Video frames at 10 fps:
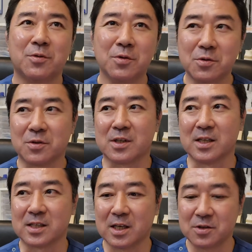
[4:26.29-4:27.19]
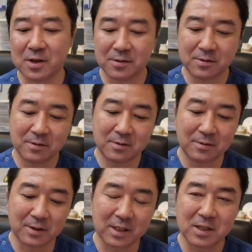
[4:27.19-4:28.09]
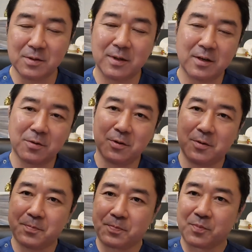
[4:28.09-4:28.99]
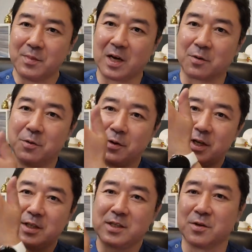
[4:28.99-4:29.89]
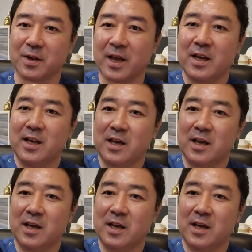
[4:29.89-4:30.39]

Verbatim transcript: 当初ですね、最初あのー、私の場合はこの、まあ、この辺ですよね。